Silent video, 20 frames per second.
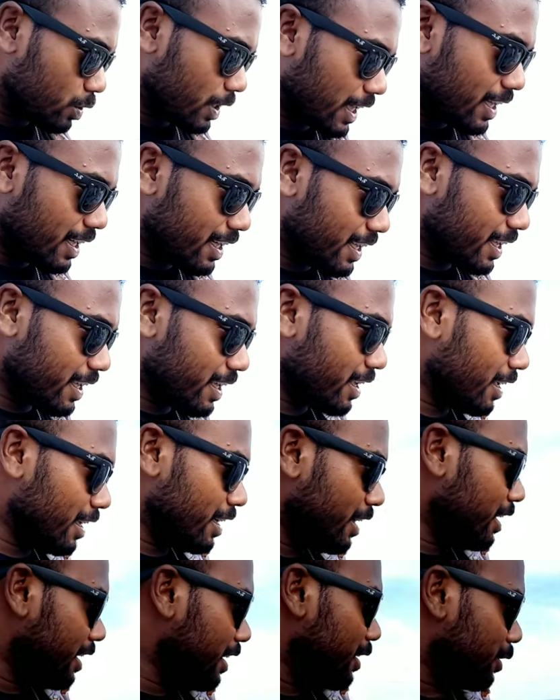उतार लेंगे
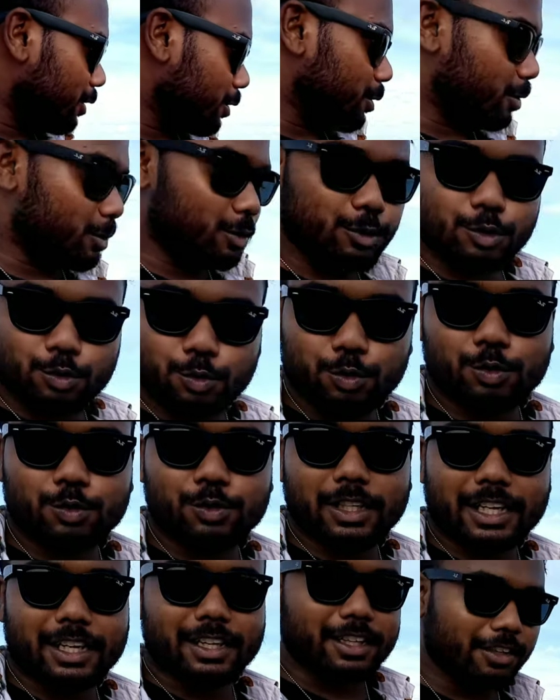शूज़
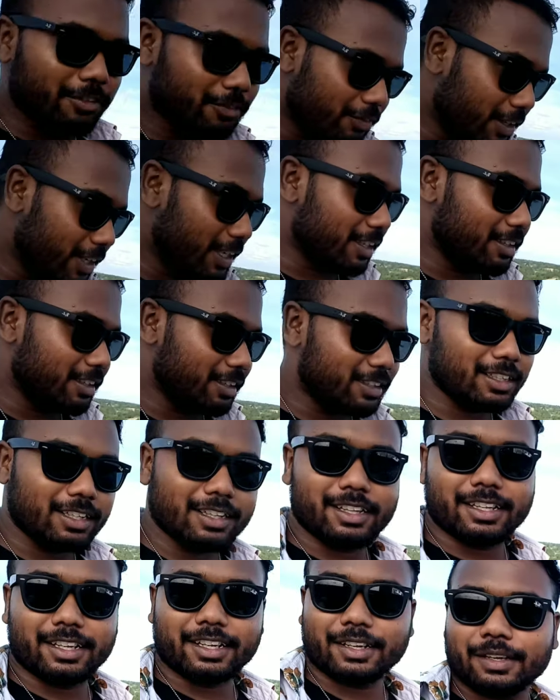उतारते हैं फिर अंदर
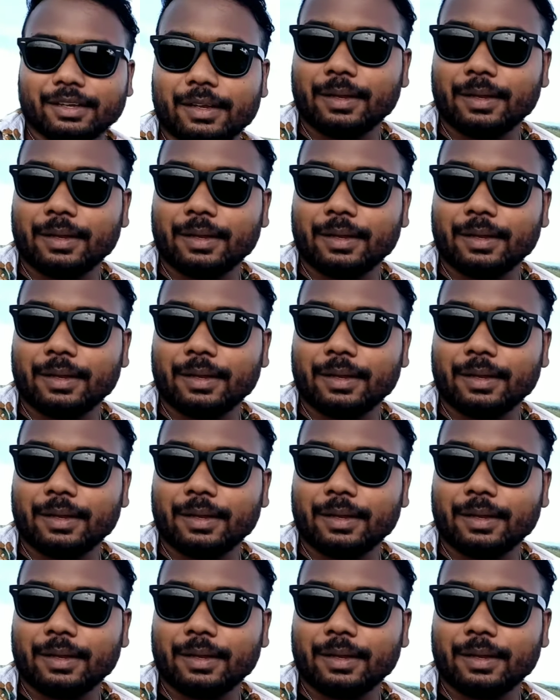चलते हैं